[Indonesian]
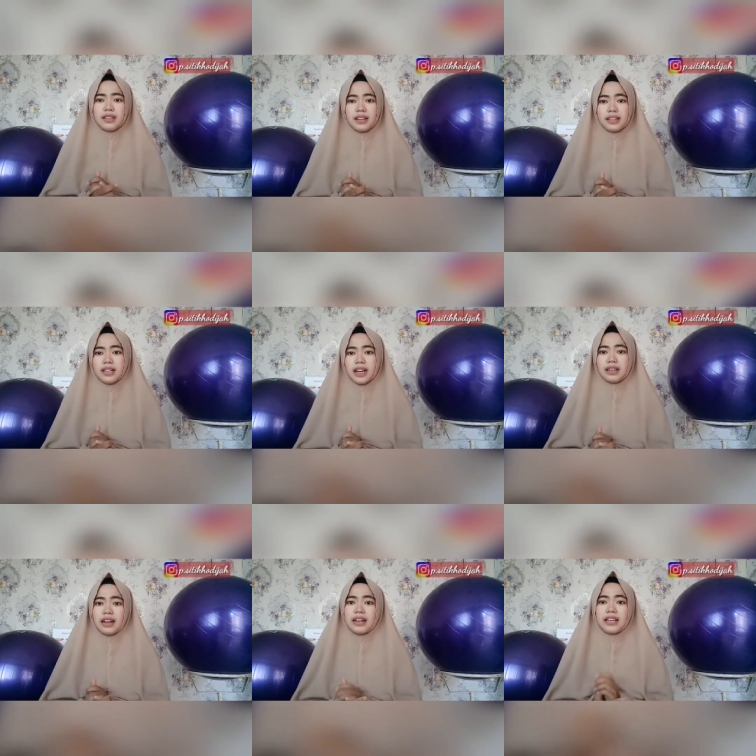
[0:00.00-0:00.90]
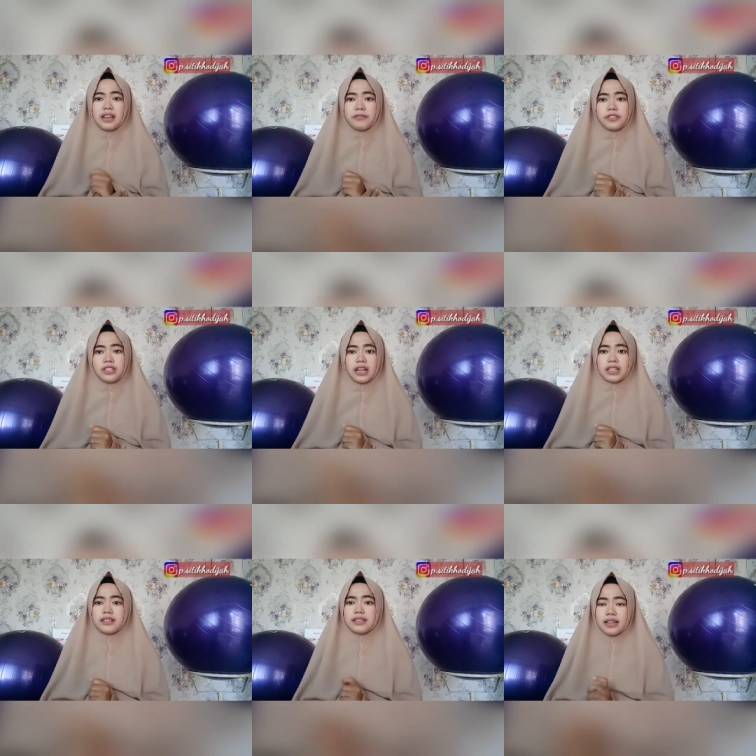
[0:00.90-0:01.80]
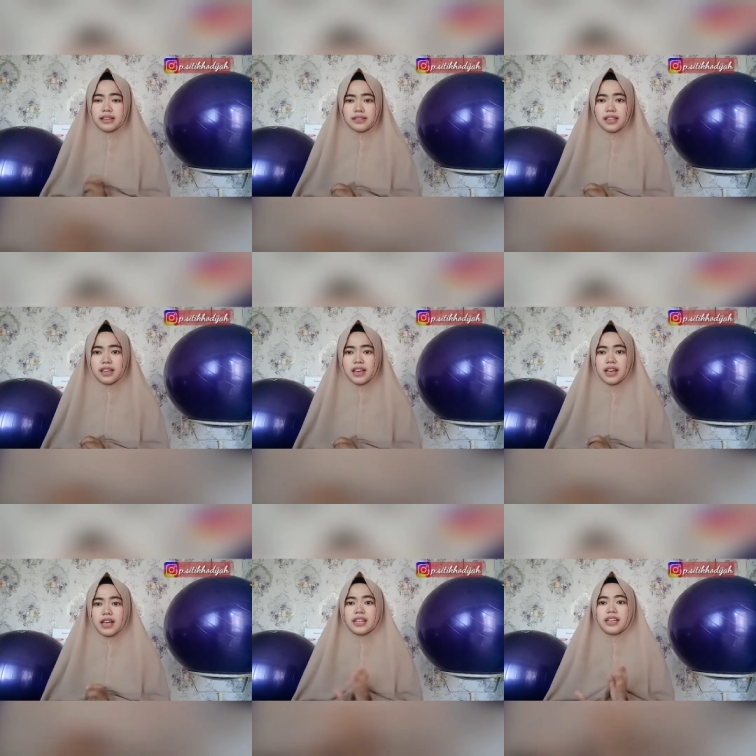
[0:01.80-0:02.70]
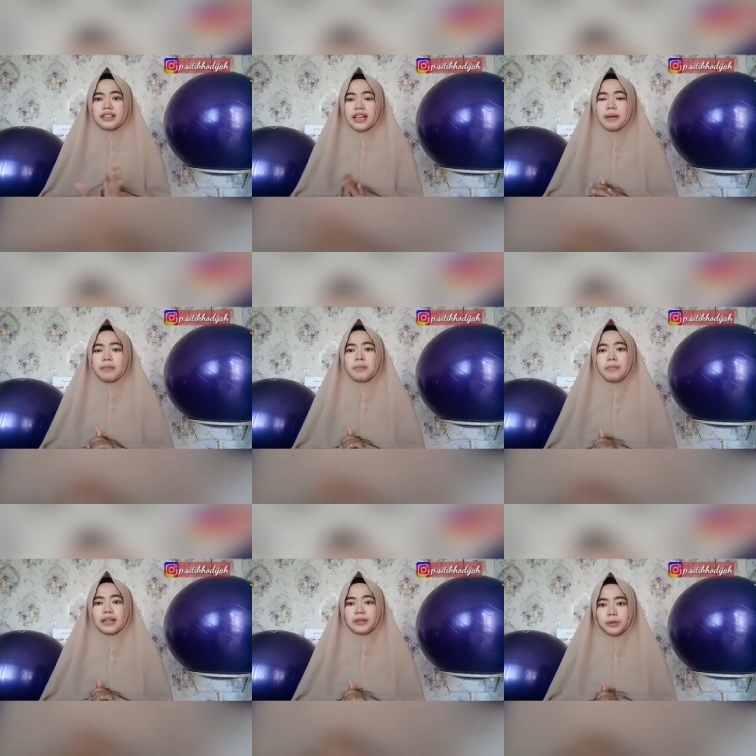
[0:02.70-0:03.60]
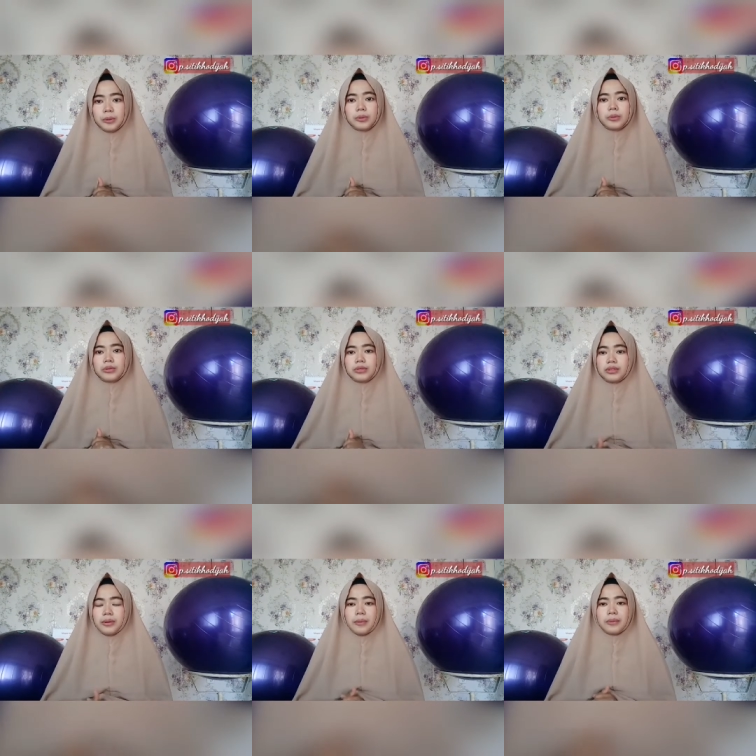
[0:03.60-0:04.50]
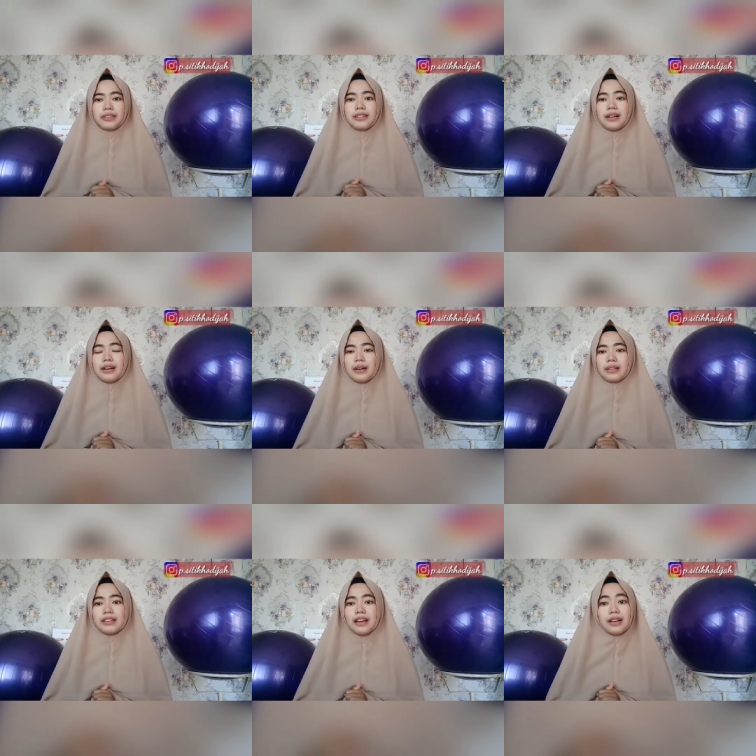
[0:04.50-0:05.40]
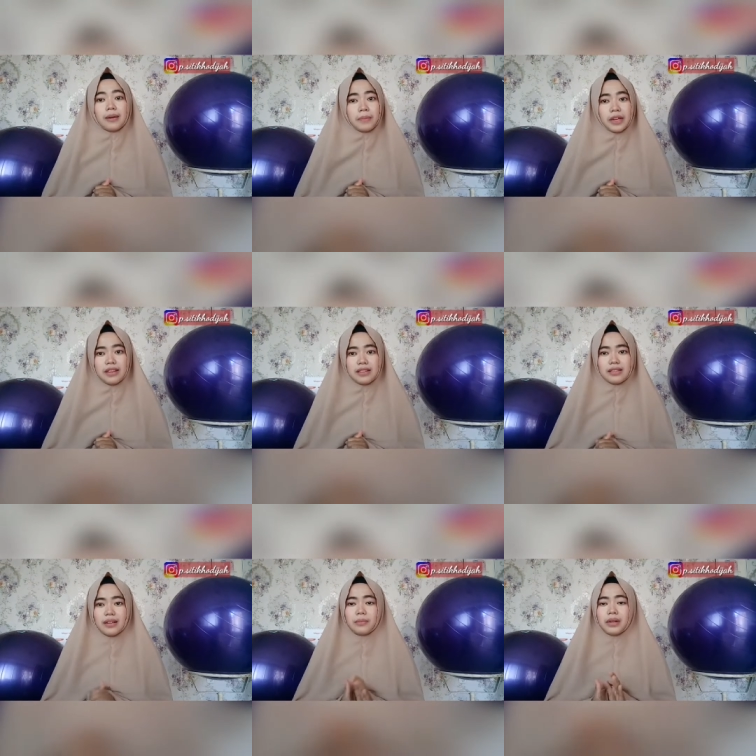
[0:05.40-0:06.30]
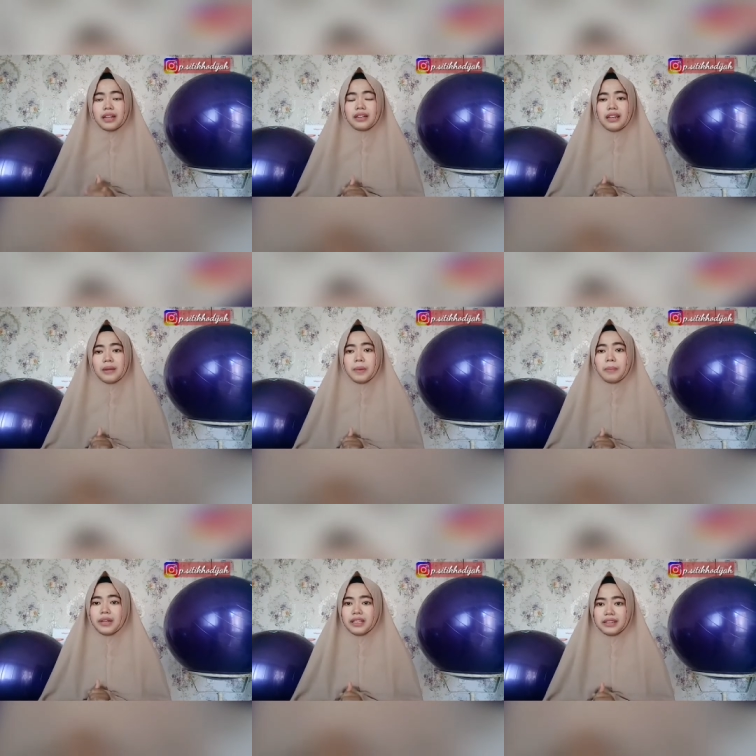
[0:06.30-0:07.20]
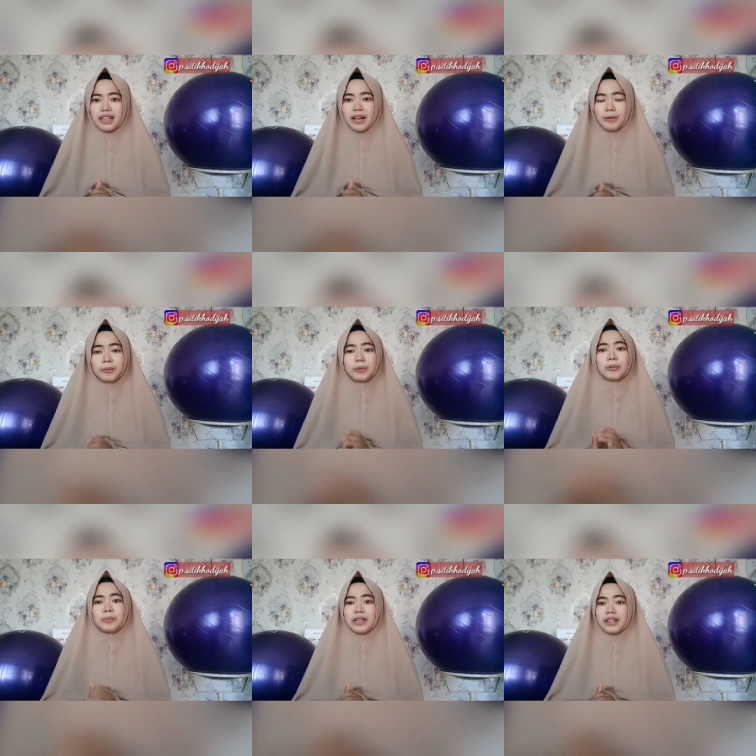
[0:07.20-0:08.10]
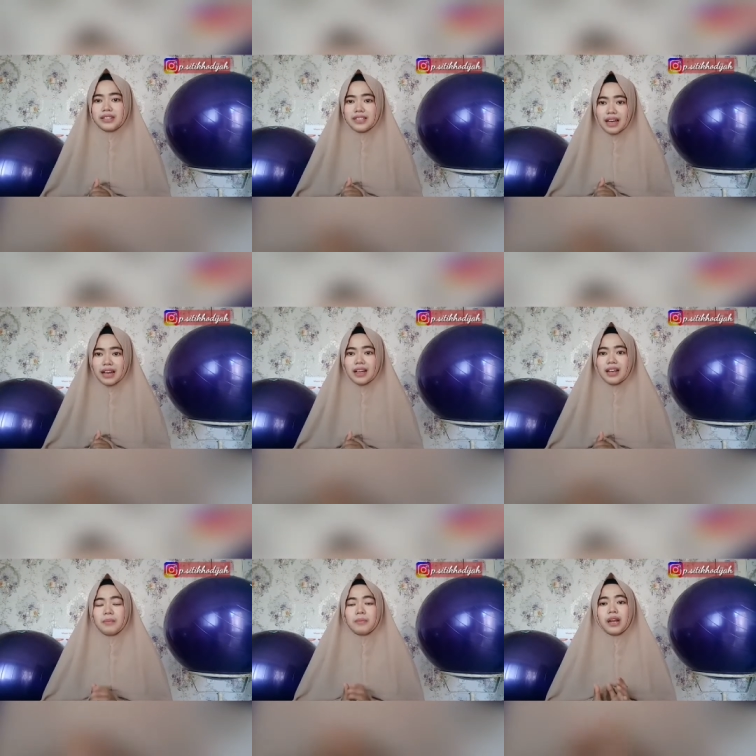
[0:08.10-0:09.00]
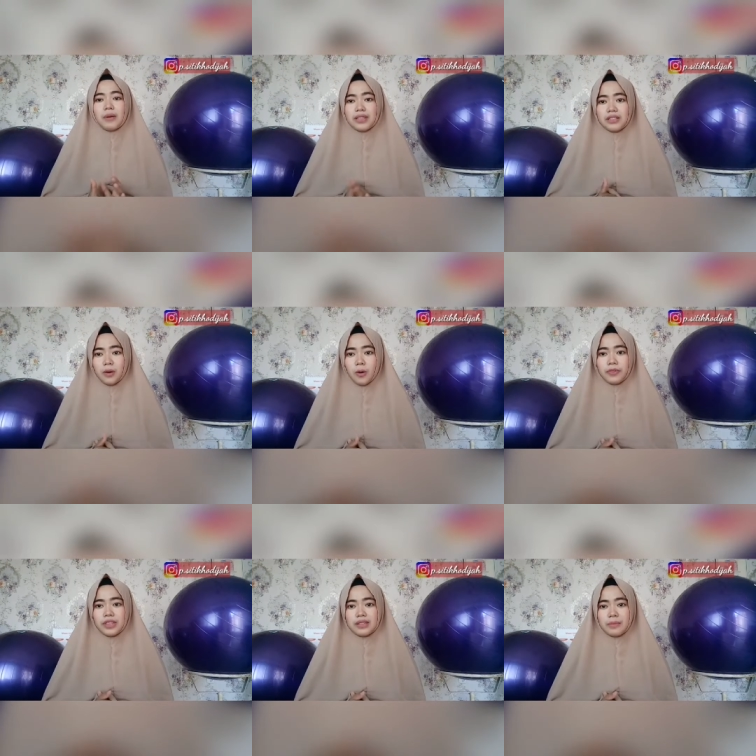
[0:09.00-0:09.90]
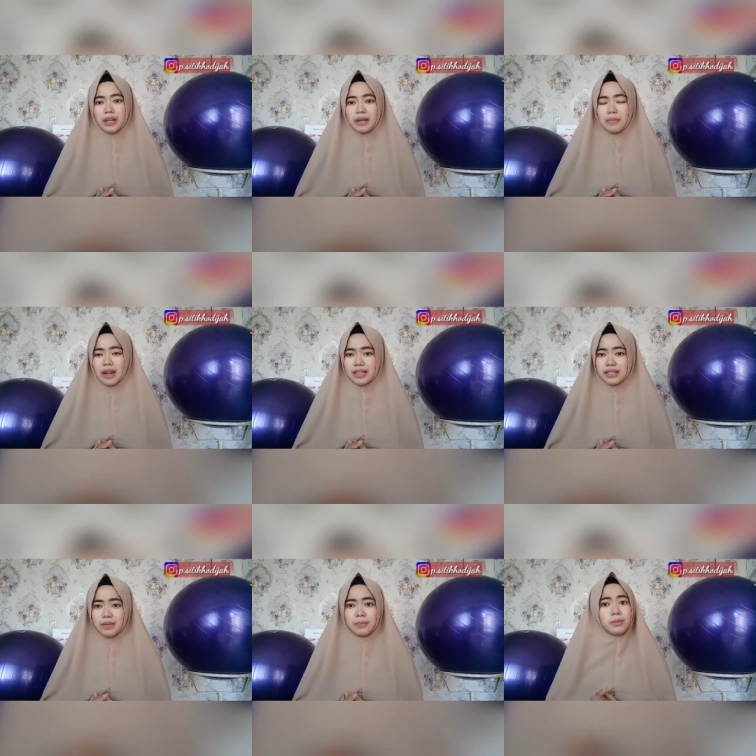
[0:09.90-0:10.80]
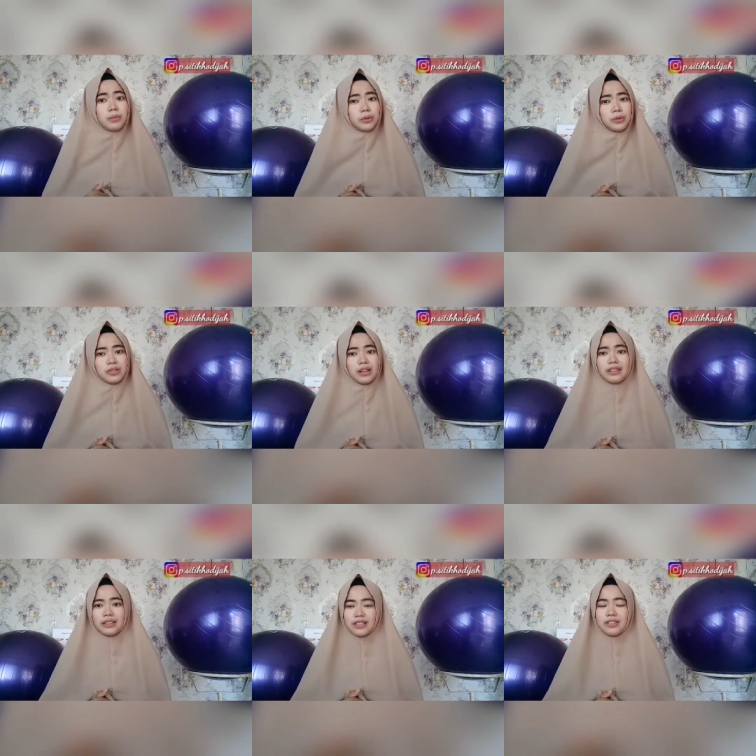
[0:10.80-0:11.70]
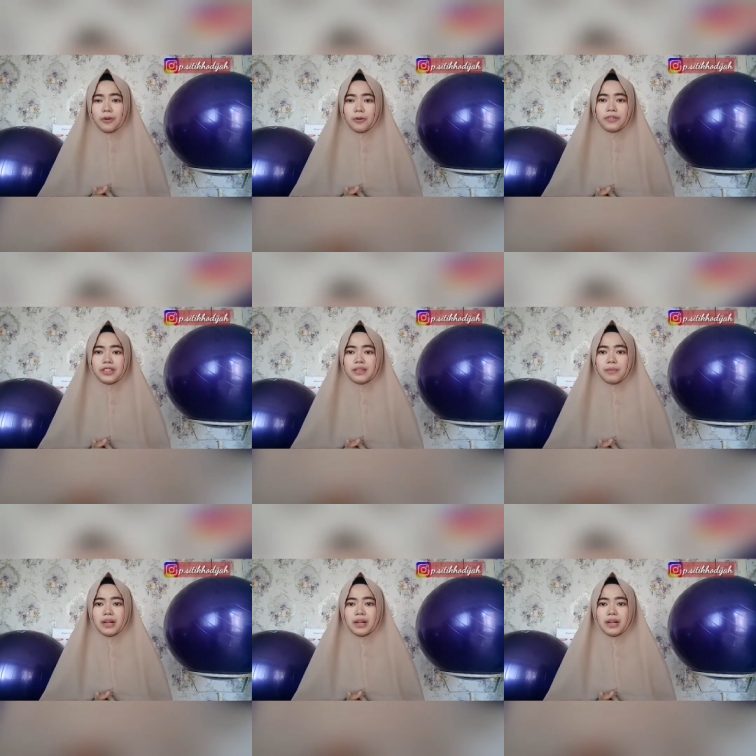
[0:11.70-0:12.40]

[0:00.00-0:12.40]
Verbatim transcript: eh, dengan adanya physical distancing kita membantu te, uh, tenaga medis dan pemerintah untuk bekerja melawan si COVID-19, memutus rantai si COVID-19.